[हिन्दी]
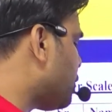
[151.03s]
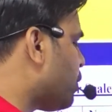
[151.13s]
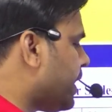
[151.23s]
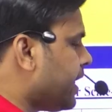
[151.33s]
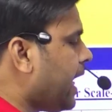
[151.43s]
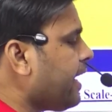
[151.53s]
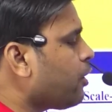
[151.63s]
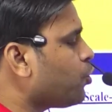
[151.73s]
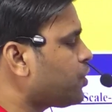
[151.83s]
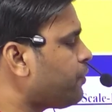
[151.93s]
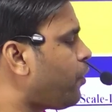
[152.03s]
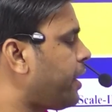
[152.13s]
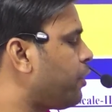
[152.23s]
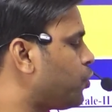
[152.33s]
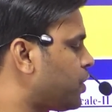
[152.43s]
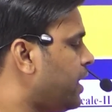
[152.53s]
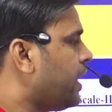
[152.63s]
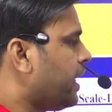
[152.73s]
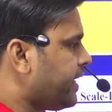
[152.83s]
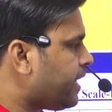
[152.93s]
एंड डीआई के क्वेश्चन 40 क्वेश्चन
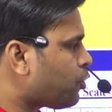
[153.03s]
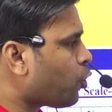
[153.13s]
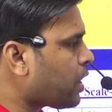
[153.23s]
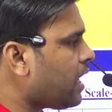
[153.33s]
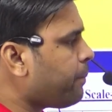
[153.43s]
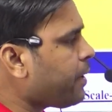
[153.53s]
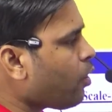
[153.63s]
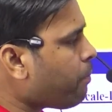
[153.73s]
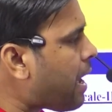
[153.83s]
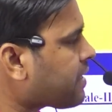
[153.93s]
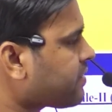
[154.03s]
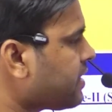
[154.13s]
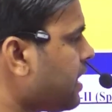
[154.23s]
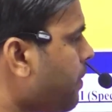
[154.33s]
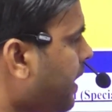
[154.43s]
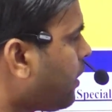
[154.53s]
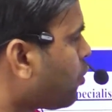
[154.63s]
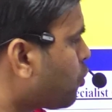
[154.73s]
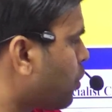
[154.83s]
यानी टोटल नंबर ऑफ मार्क्स कितने हमारे तो